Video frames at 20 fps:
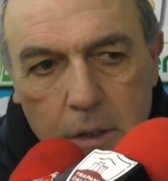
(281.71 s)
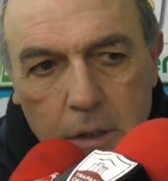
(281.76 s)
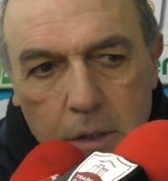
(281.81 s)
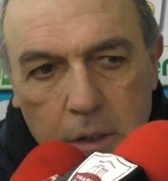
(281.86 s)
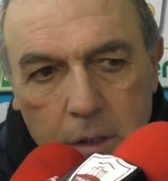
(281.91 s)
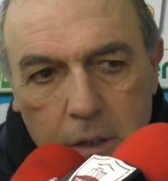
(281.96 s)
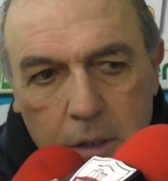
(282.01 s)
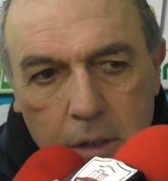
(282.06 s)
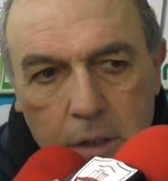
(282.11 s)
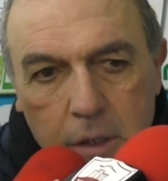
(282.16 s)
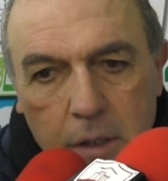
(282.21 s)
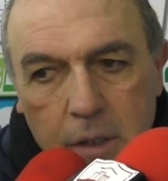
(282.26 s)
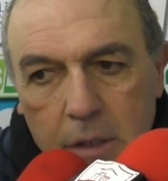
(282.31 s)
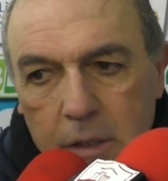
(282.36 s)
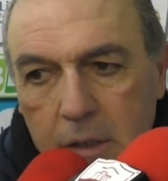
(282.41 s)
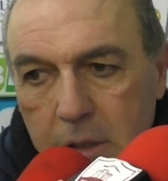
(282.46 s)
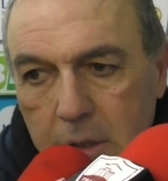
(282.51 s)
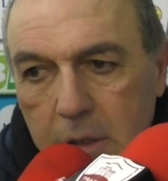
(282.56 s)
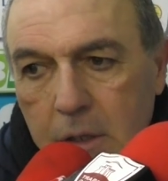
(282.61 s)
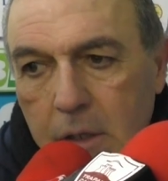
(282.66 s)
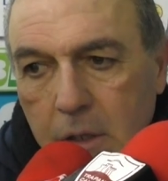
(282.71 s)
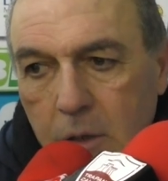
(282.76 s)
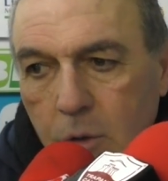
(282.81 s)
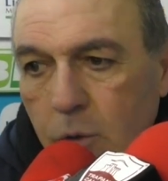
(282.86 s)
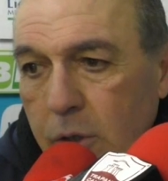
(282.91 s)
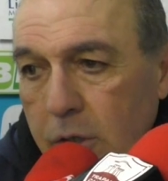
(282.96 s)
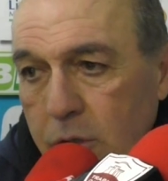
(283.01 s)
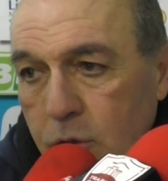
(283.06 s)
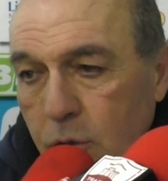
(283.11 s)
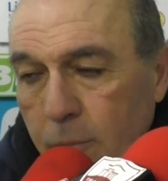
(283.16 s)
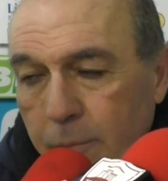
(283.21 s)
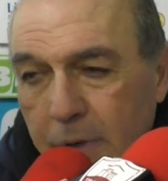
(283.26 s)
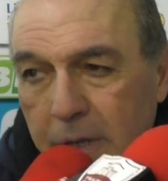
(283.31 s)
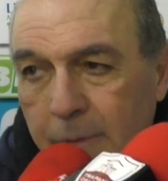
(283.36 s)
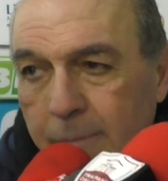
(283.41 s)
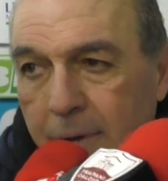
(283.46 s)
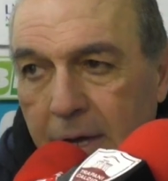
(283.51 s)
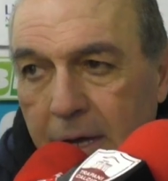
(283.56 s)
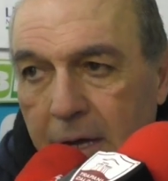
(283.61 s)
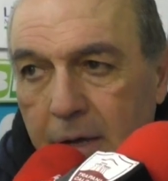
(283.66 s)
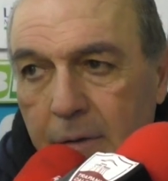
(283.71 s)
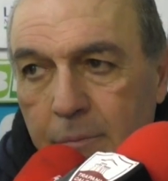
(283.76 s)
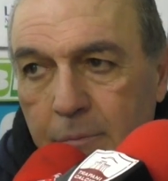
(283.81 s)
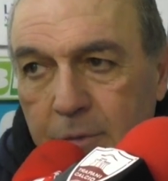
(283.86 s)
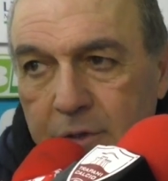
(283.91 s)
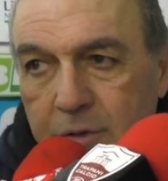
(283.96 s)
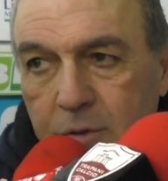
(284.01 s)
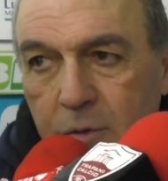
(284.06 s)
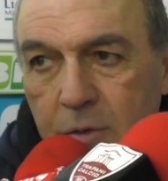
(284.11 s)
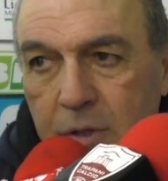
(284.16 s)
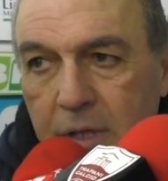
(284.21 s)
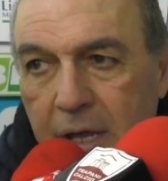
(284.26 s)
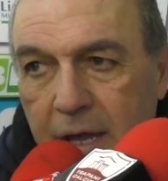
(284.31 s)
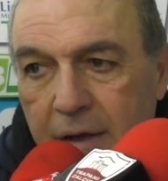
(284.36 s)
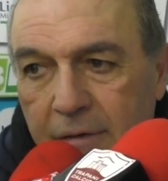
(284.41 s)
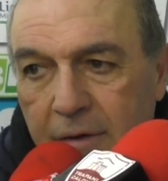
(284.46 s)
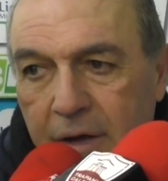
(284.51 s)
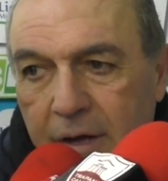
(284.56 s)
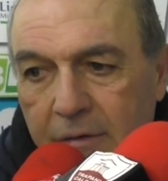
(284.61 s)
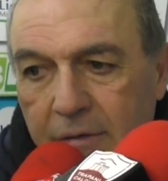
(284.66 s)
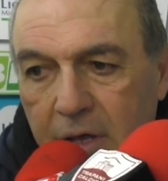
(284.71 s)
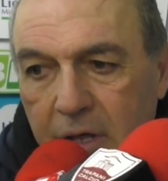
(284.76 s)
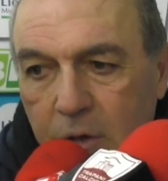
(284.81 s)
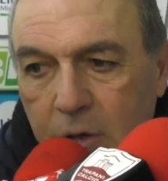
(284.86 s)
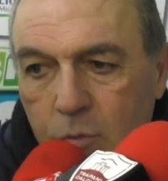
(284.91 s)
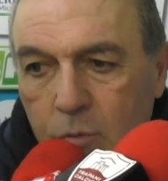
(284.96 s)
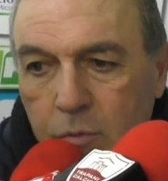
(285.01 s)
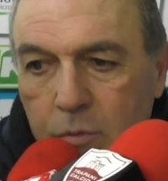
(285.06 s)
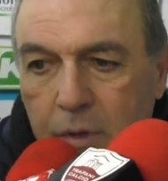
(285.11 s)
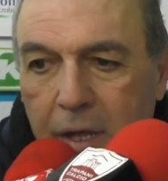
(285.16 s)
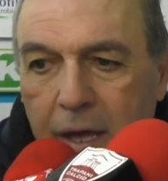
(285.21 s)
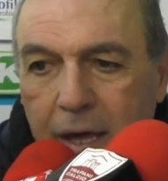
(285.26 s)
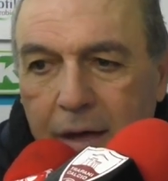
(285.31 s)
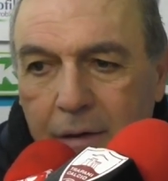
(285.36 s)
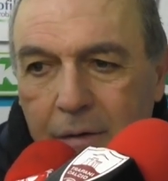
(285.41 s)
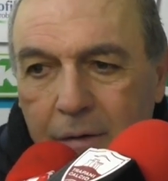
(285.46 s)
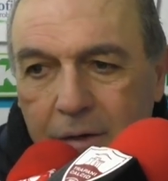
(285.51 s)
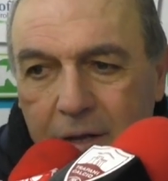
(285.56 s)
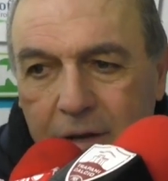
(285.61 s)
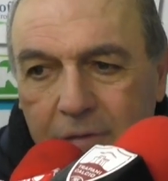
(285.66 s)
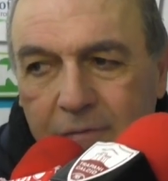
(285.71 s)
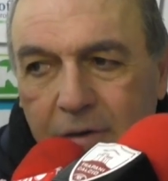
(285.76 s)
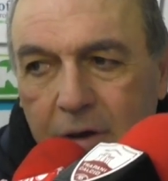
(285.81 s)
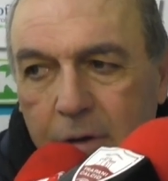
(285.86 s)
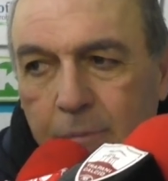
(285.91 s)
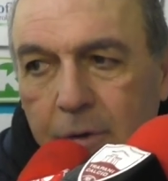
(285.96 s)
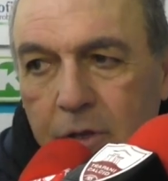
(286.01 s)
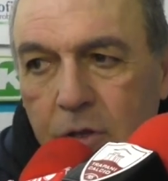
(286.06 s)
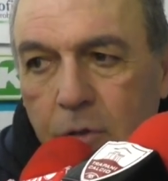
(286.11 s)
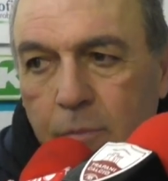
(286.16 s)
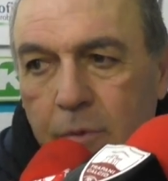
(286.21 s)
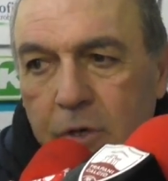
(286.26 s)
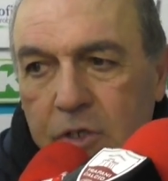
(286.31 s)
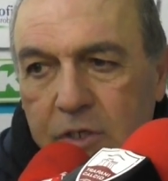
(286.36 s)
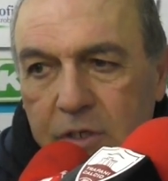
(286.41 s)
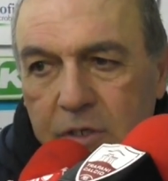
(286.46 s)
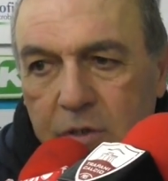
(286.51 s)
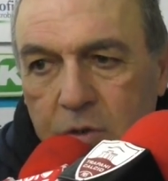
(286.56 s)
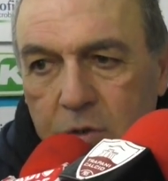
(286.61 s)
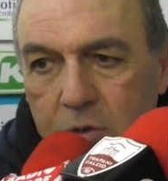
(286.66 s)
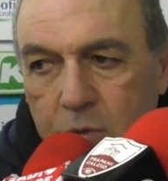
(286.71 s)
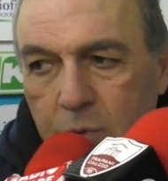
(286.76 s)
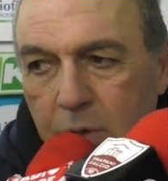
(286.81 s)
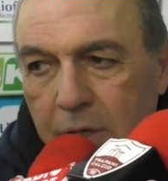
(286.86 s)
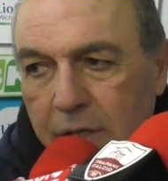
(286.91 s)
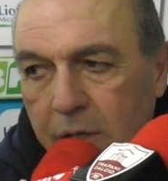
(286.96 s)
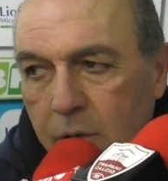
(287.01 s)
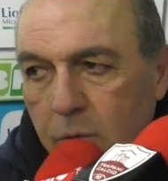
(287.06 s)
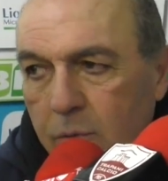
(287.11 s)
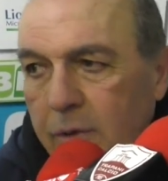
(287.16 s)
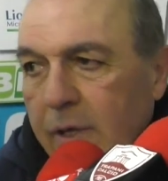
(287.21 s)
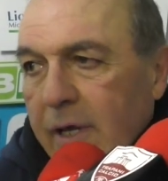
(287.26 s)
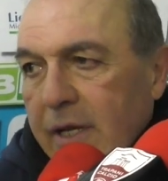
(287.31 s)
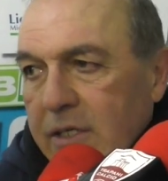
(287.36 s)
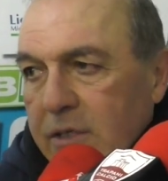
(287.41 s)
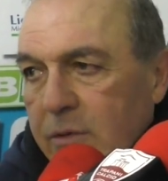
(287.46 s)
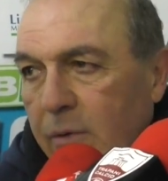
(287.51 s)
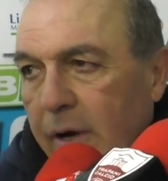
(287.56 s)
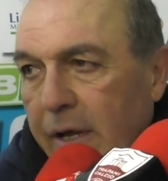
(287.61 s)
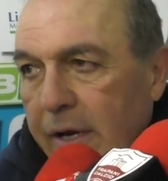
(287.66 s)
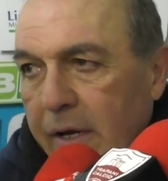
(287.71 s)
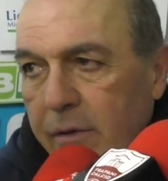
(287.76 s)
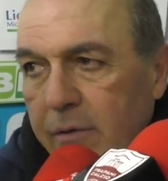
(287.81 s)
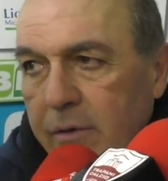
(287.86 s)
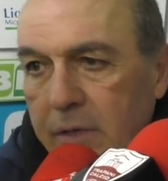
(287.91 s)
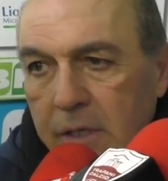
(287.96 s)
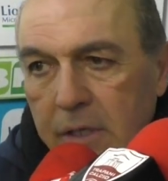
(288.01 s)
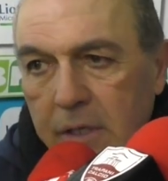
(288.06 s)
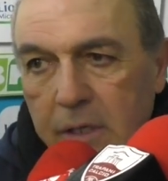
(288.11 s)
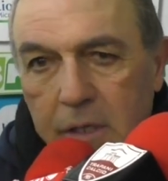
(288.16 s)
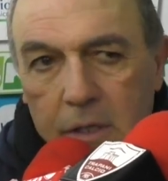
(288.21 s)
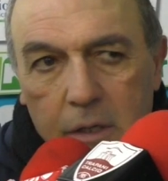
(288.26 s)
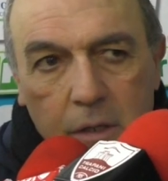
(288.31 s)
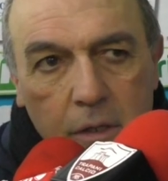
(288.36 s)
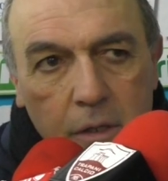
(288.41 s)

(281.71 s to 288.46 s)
E l'ho detto prima, bisognava avere un riferimento preciso sulla tenuta della squadra, quindi